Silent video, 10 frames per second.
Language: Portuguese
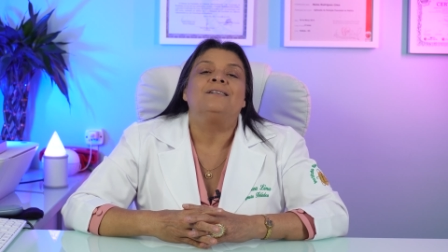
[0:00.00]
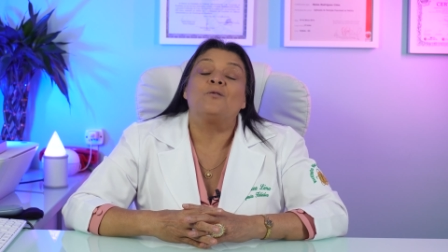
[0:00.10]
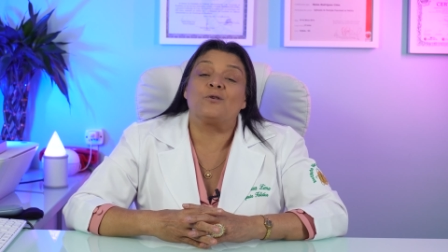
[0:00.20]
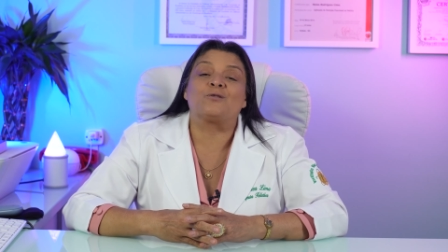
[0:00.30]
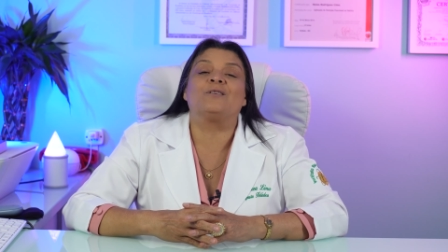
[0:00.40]

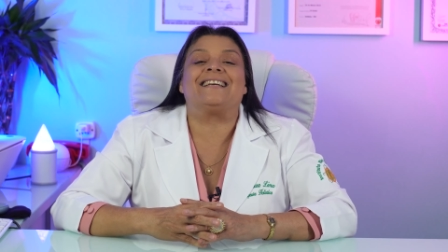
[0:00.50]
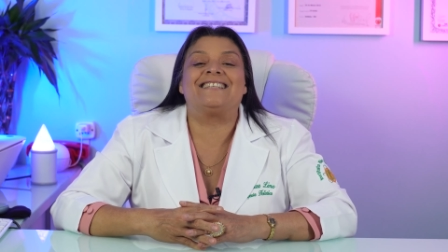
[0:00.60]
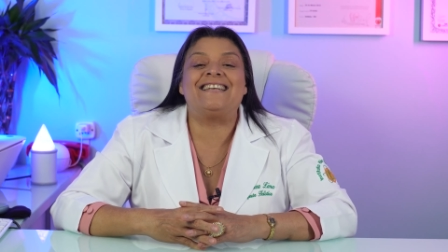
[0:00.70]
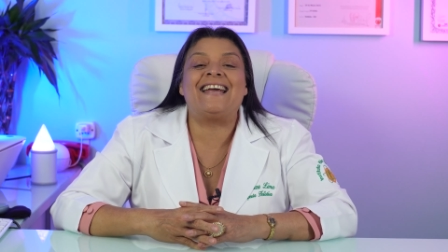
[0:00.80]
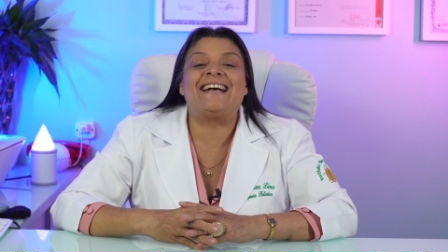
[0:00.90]
Gostou da é.
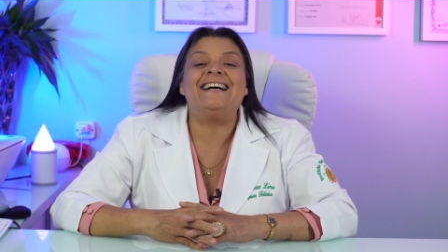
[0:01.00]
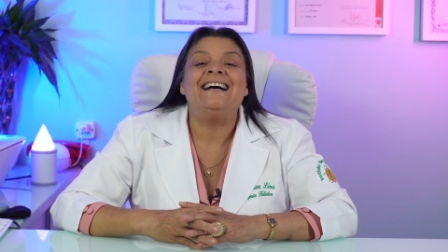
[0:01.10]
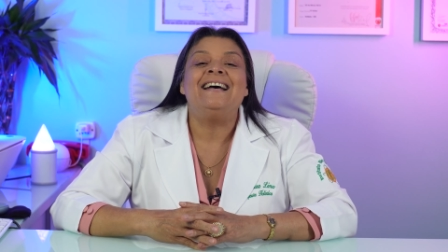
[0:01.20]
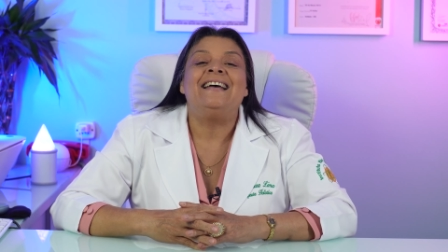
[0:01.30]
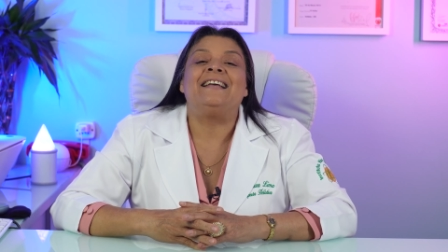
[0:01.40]
dica?
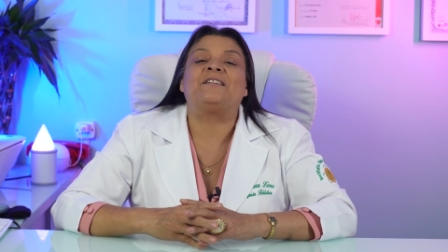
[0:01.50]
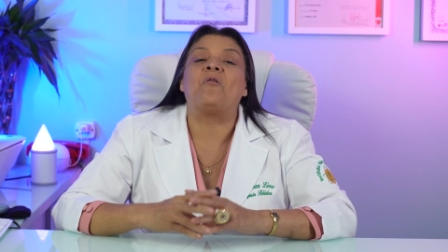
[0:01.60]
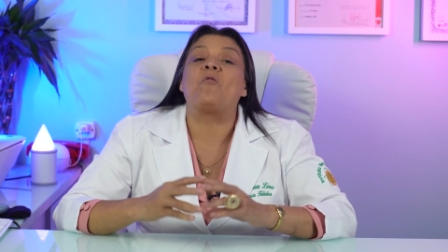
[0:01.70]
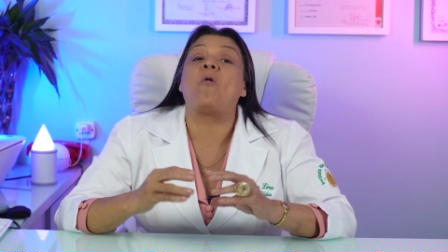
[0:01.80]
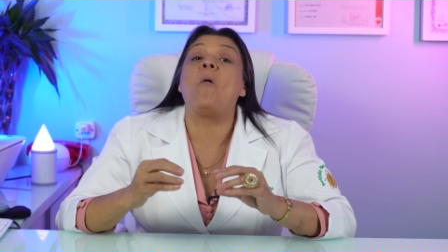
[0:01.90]

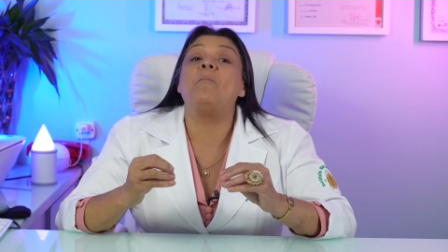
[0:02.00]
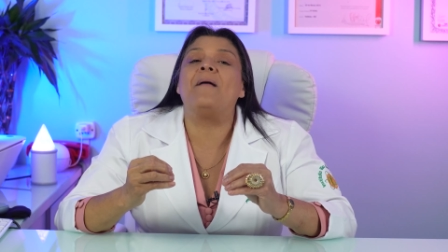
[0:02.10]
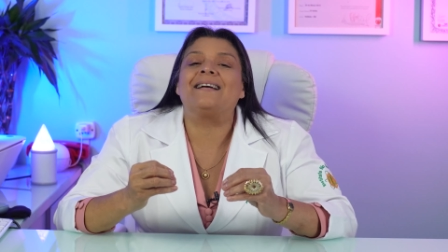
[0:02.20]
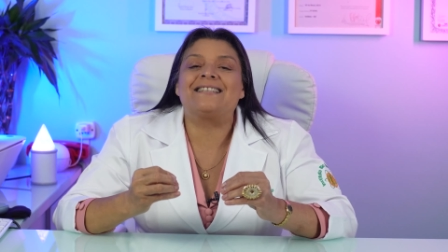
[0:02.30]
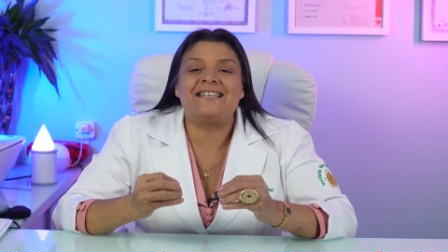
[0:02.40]
Então
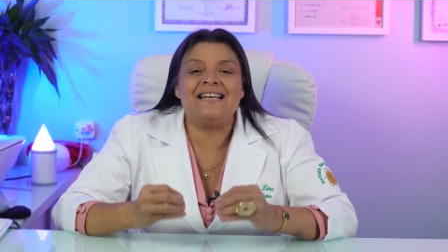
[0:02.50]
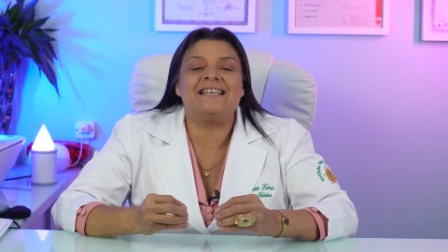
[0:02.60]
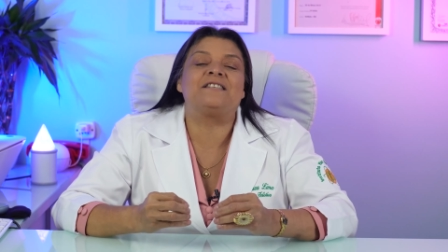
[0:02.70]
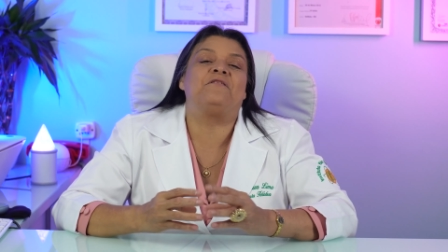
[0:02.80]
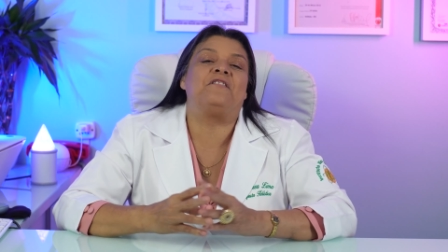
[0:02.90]
compartilhe
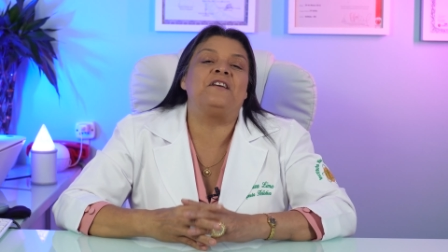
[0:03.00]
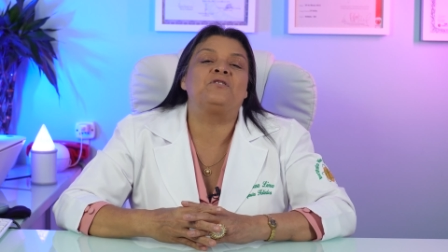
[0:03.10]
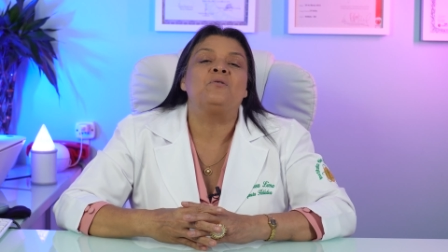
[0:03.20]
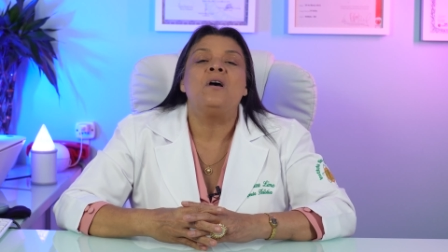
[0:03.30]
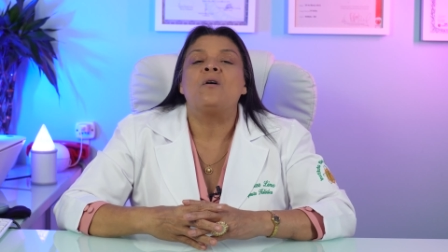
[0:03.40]
esse
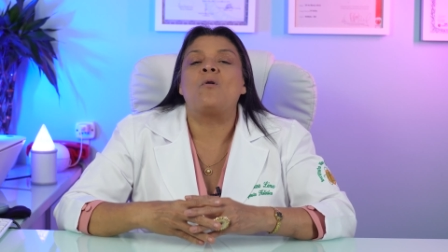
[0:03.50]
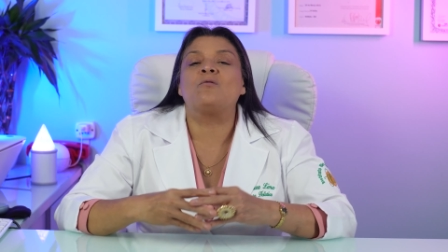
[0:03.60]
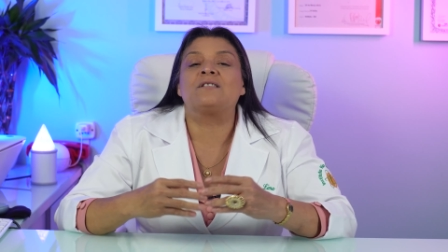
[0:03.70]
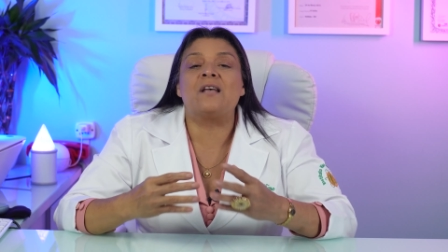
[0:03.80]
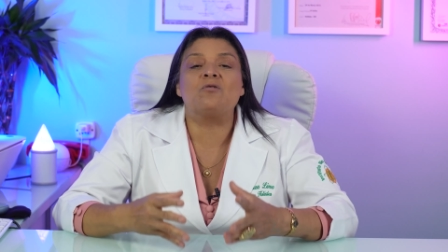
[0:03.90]
vídeo
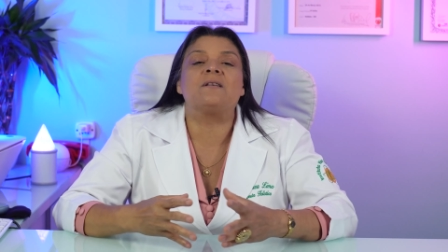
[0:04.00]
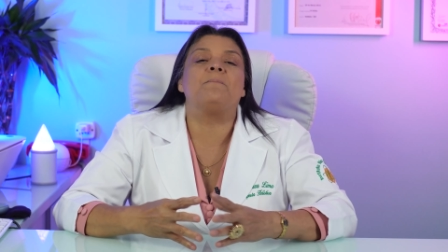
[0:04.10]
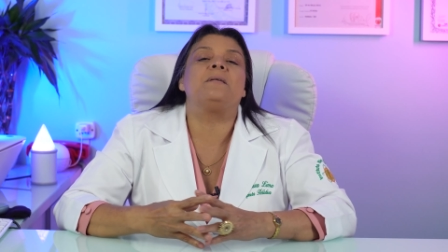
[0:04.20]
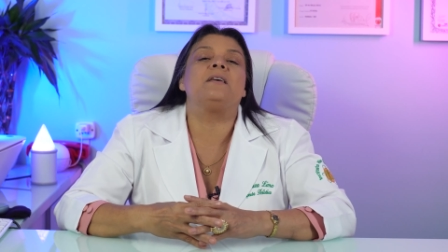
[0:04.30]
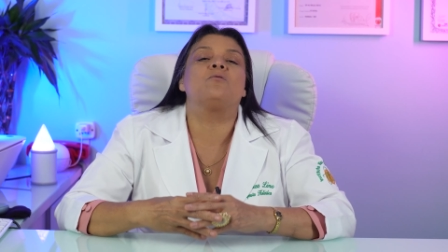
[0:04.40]
com seus
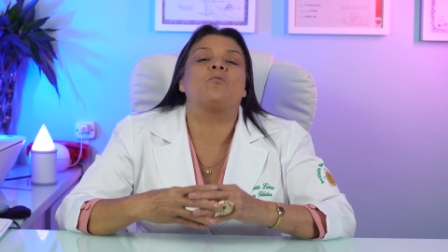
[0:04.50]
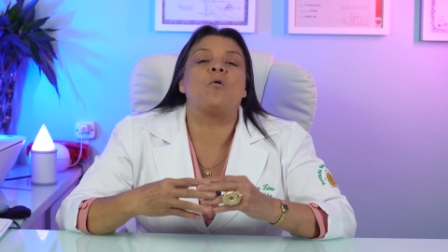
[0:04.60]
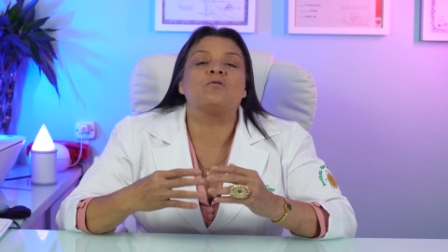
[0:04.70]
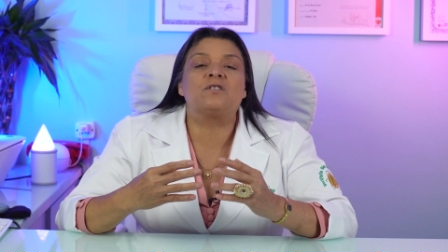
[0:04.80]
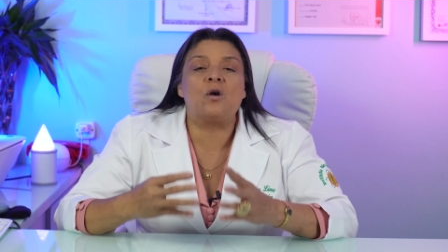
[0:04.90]
amigos,
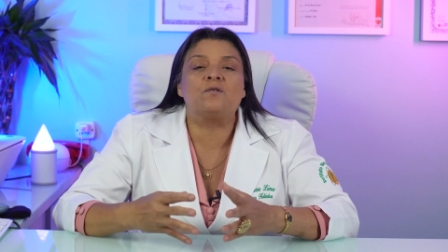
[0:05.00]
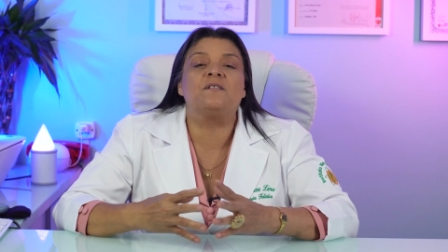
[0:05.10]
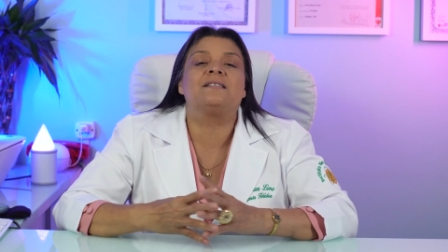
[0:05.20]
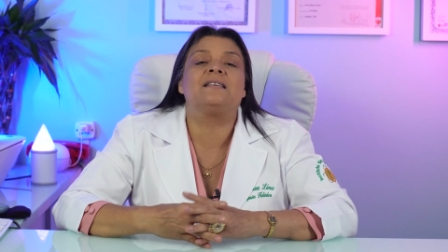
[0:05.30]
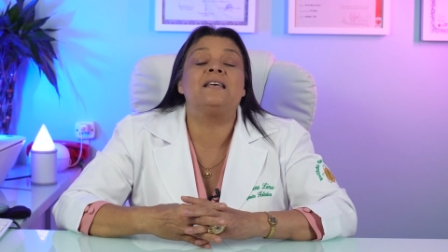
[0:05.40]
com seus
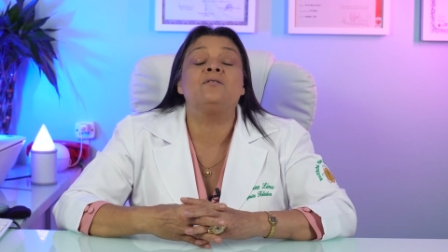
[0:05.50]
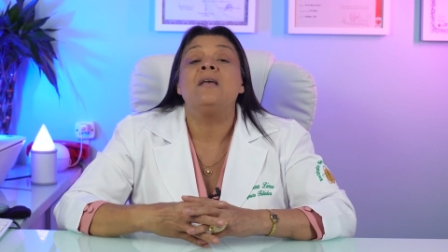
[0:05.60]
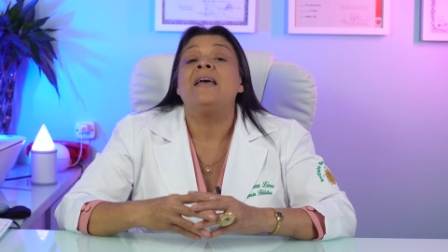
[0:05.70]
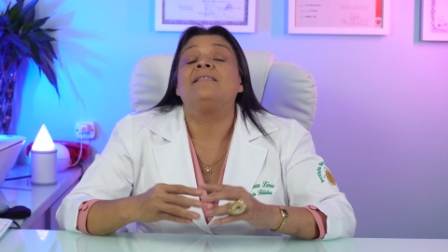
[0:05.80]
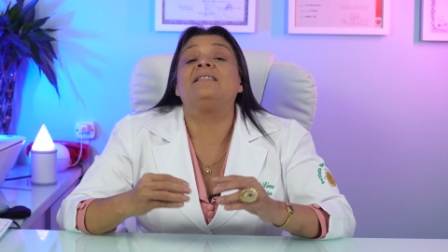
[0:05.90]
vizinhos,